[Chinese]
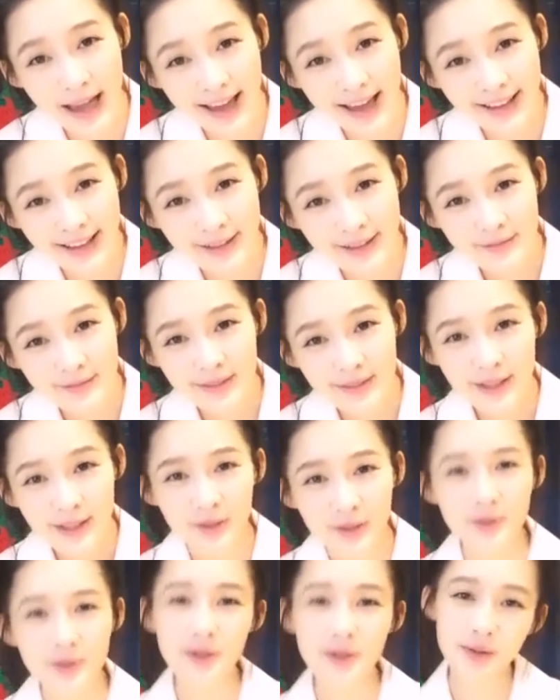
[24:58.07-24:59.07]
自拍。
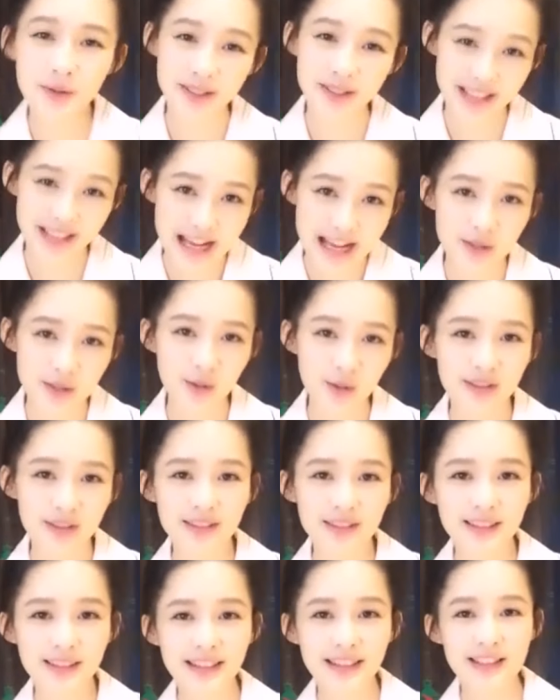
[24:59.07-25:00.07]
我觉得我现
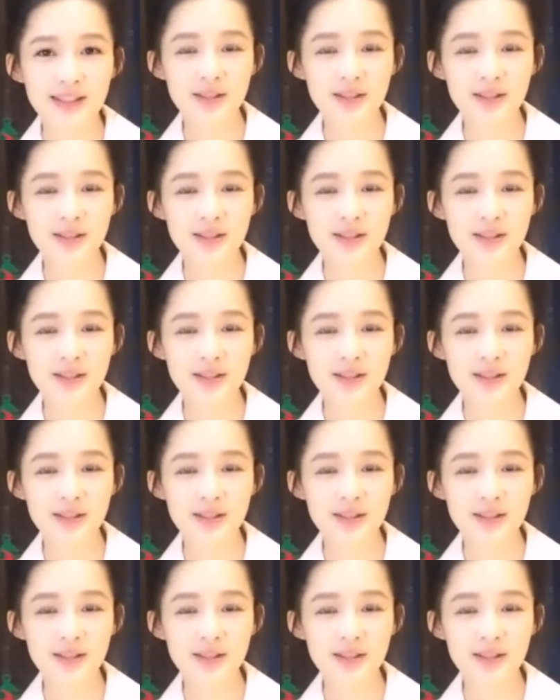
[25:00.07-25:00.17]
在就。